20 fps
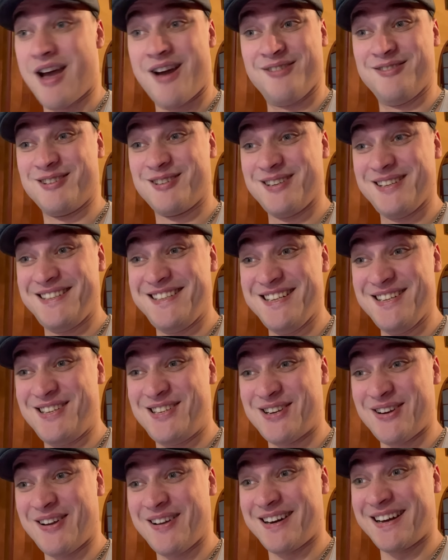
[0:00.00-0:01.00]
А вроде
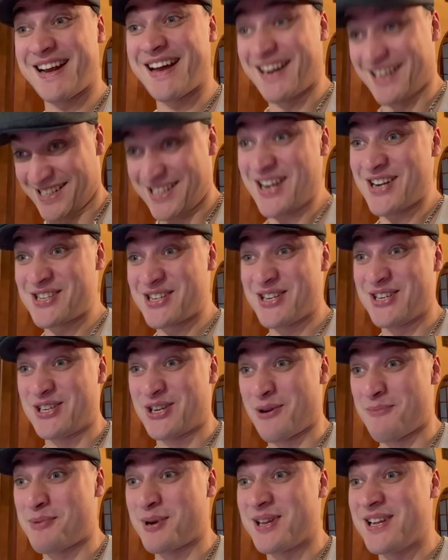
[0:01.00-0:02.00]
ничего игра, расскажи
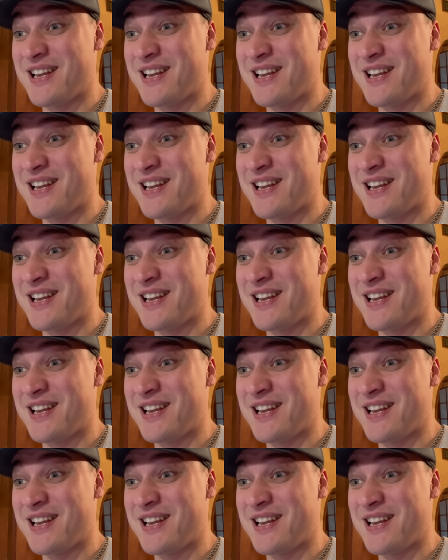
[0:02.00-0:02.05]
еще про